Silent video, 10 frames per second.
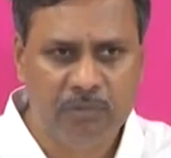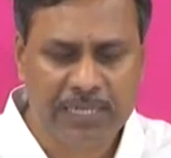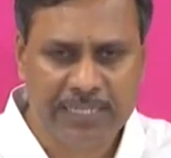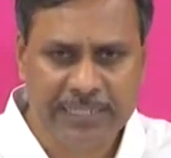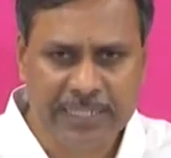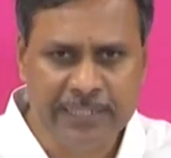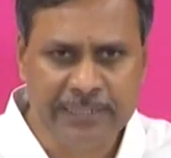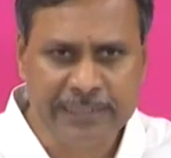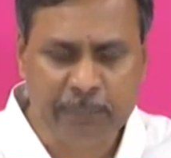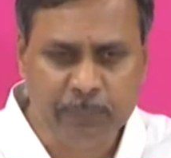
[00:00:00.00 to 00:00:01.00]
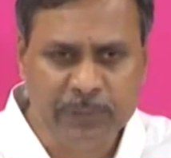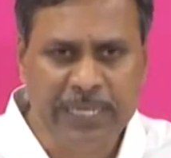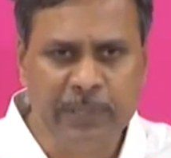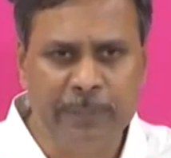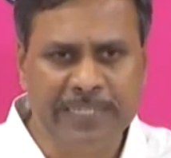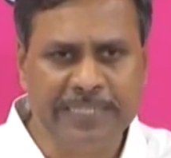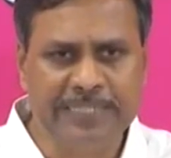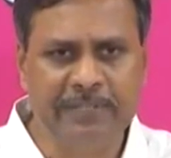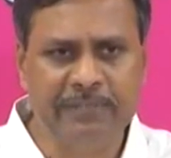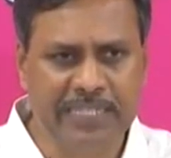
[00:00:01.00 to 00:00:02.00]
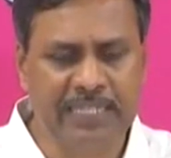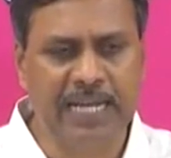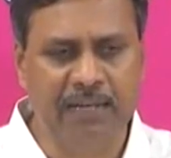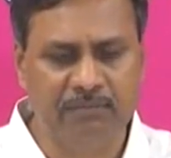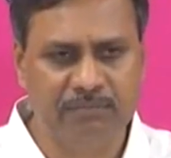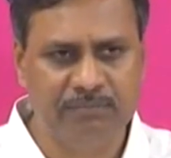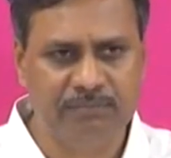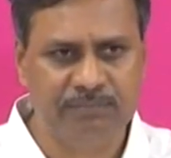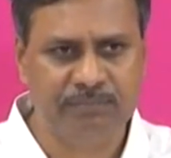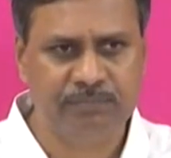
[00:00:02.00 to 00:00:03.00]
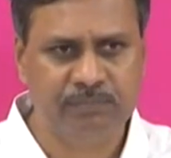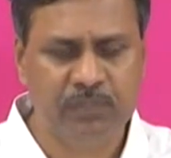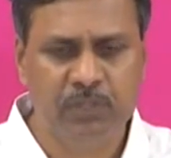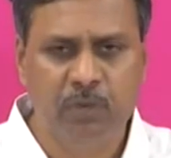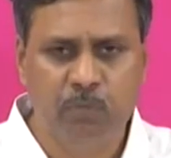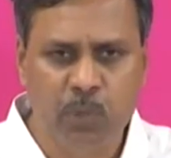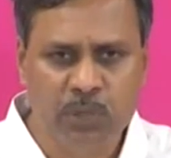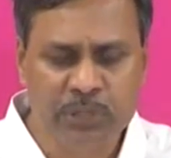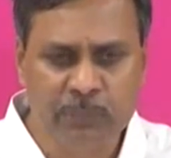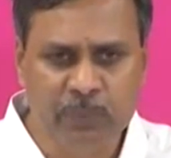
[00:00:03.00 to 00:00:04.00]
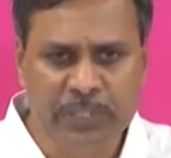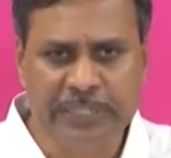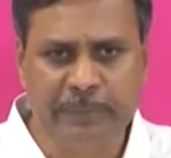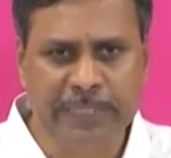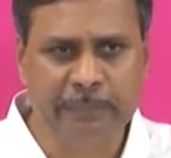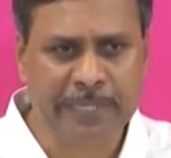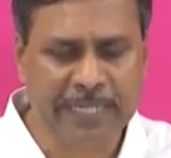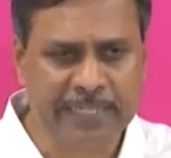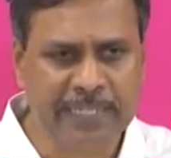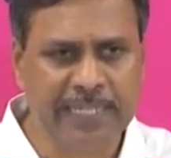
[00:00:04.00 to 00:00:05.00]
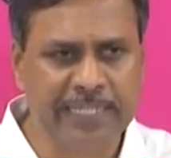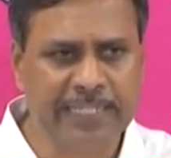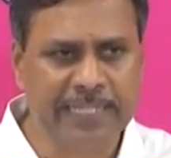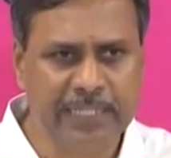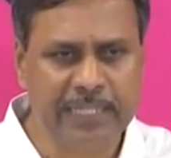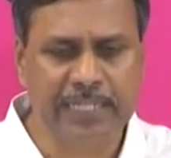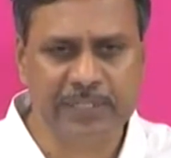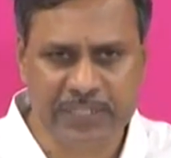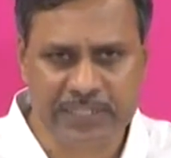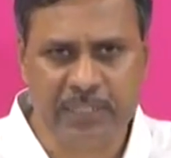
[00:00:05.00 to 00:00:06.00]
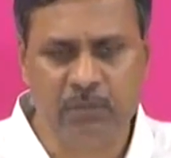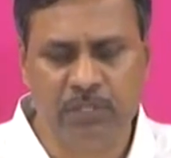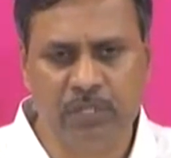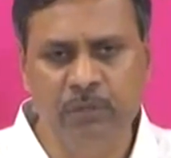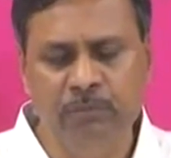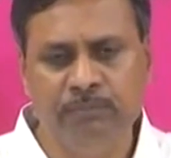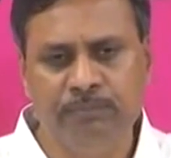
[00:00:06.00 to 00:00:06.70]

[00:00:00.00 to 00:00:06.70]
వాళ్ళందరినీ తప్పుదారు పట్టించే విధంగా మోసపూరితమైన ప్రకటనలు అనేది రెగ్యులర్గా చేస్తూ ఉన్నారు